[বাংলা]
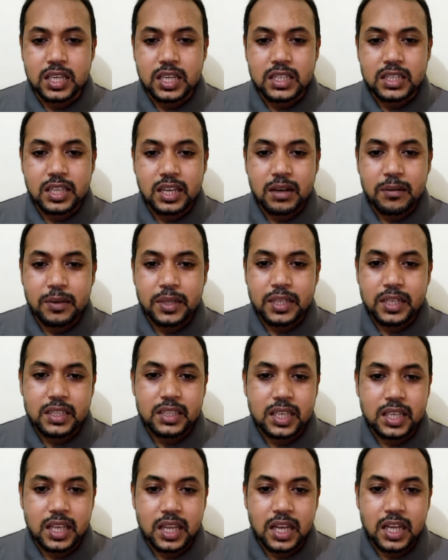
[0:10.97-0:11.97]
সেই
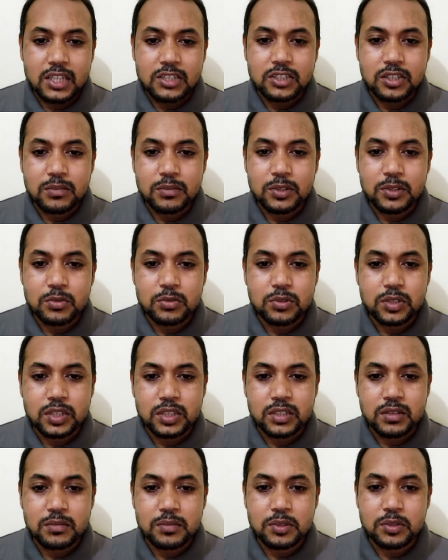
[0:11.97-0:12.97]
ধারাবাহিকতায় আজও আমি নতুন
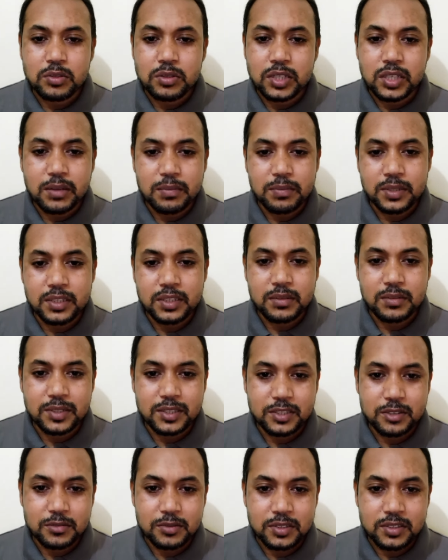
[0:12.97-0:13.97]
একটা ভিডিও নিয়ে আপনাদের
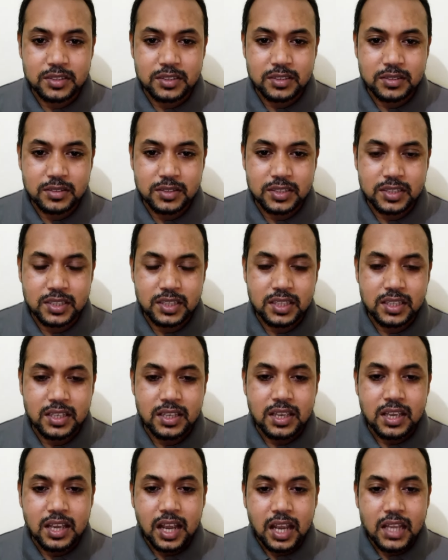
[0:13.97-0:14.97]
মাঝে উপস্থিত হয়েছি
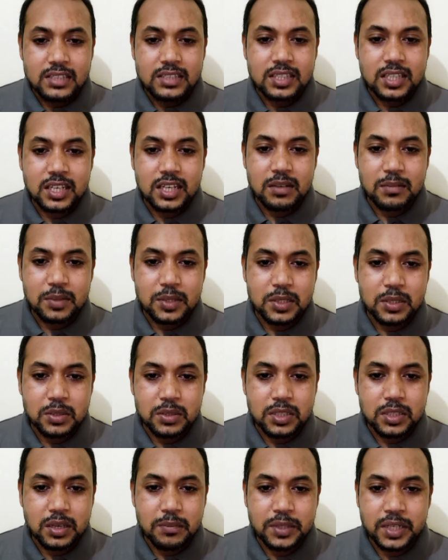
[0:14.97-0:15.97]
আজকের এই
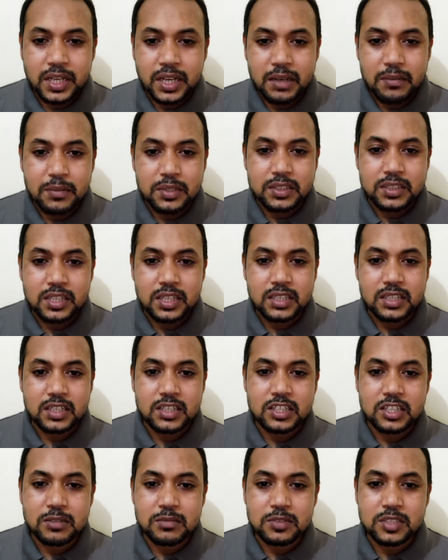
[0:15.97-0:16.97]
ভিডিওতে আমি গার্মেন্টসের
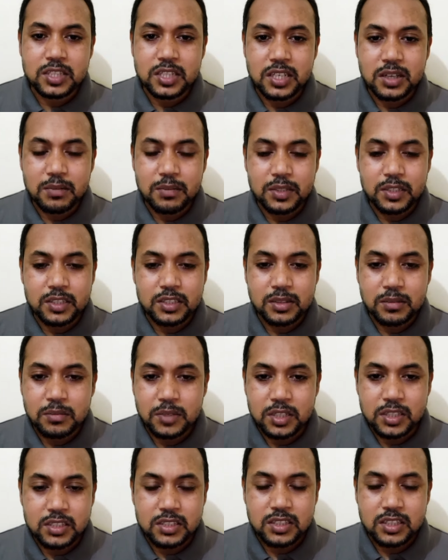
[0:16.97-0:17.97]
একটা টিমস নিয়ে আপনাদের
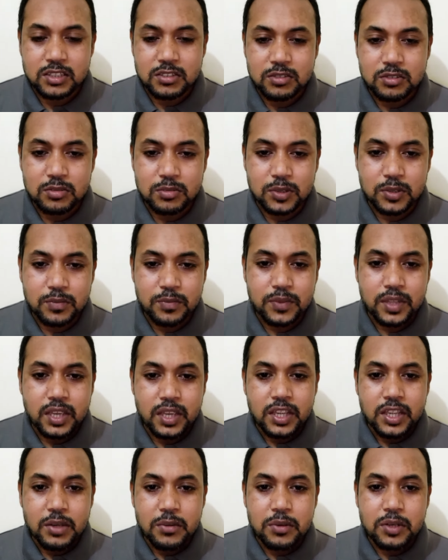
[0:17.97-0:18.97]
সামনে ডিসকাস করব
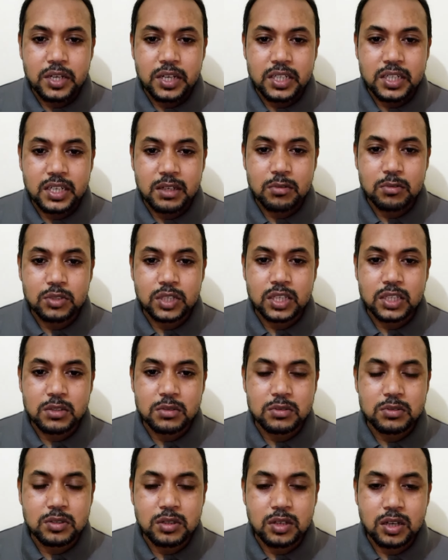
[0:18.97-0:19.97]
এবং এটা কোথায়
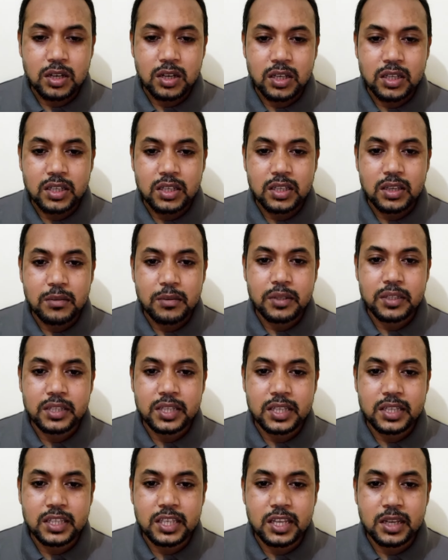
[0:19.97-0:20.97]
ইউজ করা হয় এবং
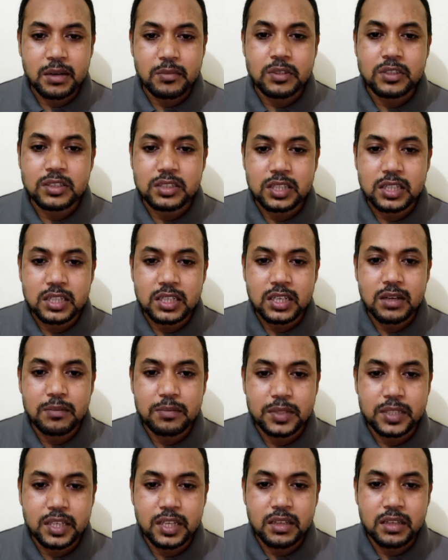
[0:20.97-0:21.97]
দেখতে কেমন সেটা
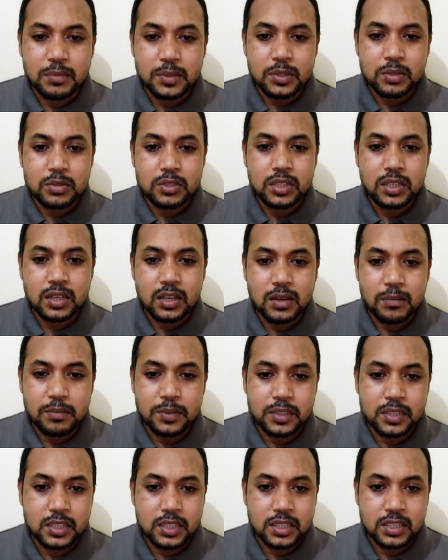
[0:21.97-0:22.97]
আপনি এই ভিডিওতে
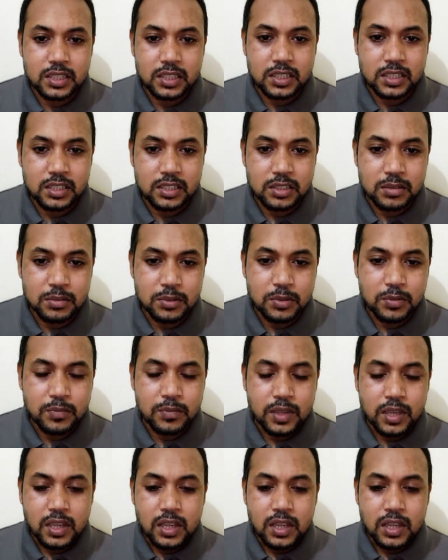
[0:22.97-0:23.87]
আপনাদেরকে দেখিয়ে দেব